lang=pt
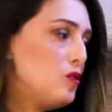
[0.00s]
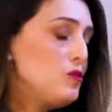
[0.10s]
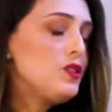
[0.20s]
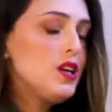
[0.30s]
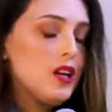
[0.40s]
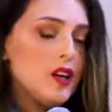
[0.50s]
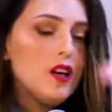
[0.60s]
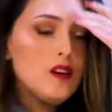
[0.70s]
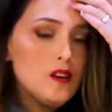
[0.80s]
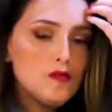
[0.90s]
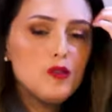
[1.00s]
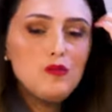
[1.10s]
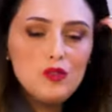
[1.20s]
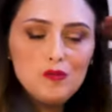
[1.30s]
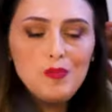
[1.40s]
vamos,
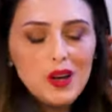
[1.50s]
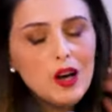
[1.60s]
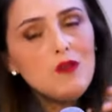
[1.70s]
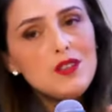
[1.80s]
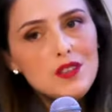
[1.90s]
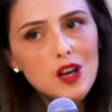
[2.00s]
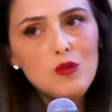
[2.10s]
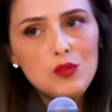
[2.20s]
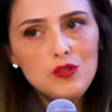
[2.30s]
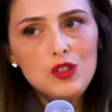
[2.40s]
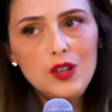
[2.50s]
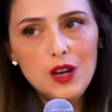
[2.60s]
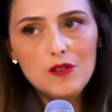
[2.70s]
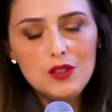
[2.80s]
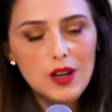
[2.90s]
vamos pegar o exemplo de
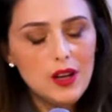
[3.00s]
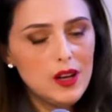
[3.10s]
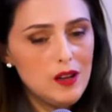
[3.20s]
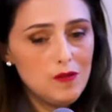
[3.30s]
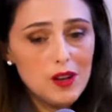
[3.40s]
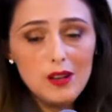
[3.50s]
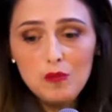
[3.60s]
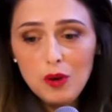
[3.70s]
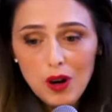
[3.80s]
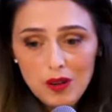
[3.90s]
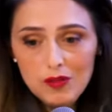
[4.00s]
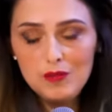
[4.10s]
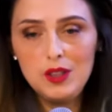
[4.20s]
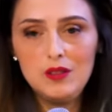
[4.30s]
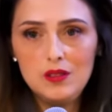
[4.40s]
Deus, né? Ele fala:
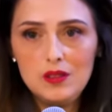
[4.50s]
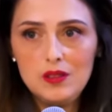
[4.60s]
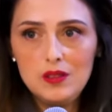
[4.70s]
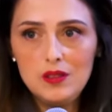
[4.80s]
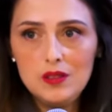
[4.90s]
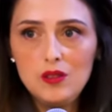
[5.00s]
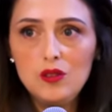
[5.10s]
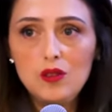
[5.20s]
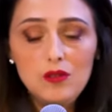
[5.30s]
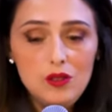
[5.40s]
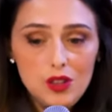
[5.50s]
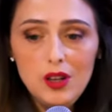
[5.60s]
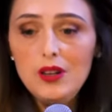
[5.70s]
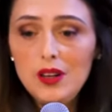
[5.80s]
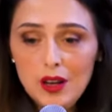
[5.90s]
prova-me. Todo dia
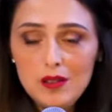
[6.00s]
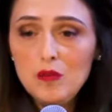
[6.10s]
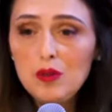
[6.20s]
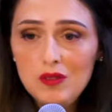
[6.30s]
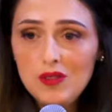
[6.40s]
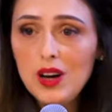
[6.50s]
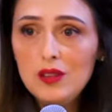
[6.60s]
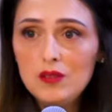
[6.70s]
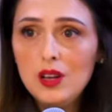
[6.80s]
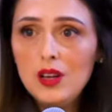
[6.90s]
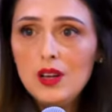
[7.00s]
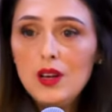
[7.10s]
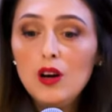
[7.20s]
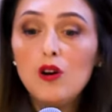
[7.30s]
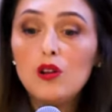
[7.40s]
ele quer ser provado.
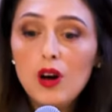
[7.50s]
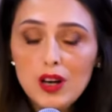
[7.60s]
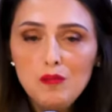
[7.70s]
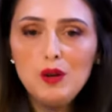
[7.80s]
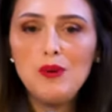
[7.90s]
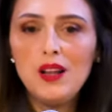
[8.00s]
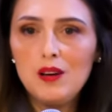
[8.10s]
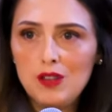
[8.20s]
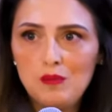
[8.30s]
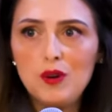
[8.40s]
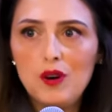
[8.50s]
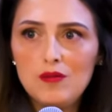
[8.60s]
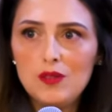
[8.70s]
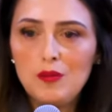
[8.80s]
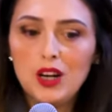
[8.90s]
Coloca a minha palavra à
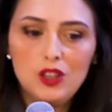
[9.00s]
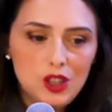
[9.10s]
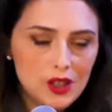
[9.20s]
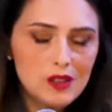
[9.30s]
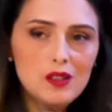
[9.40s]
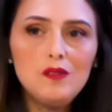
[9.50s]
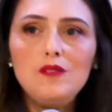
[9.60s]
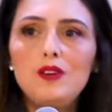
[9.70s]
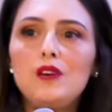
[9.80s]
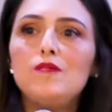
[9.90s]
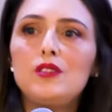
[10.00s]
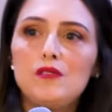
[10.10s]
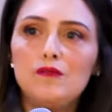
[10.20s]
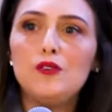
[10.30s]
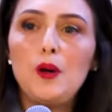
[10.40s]
prova. Pratica que você vai ver que
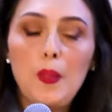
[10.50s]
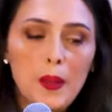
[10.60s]
você vou,